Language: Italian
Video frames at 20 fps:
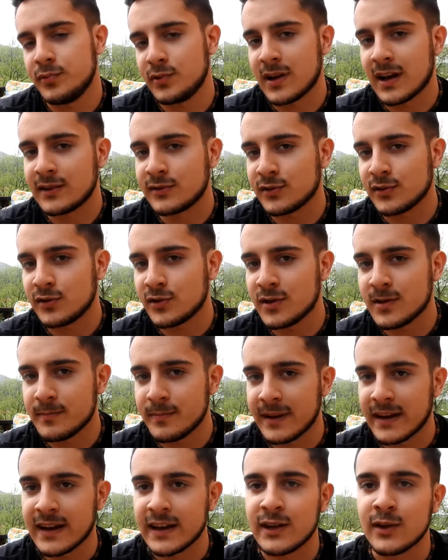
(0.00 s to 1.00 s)
più che altro di ogni
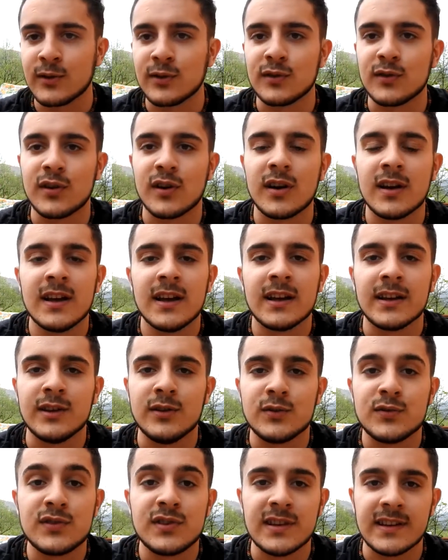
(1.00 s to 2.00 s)
periodo
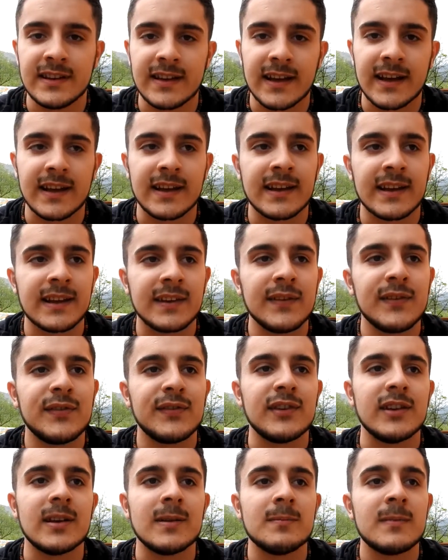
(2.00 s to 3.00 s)
di uscite eh, di
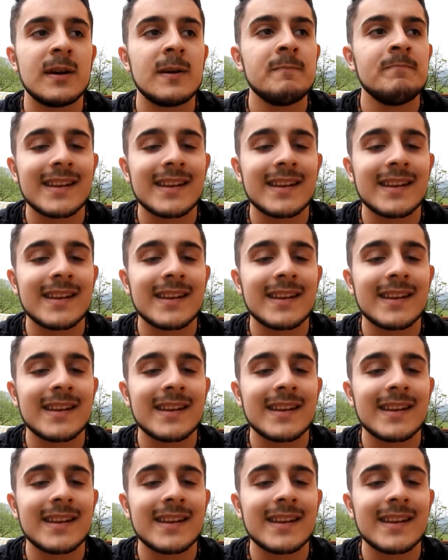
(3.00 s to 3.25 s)
film,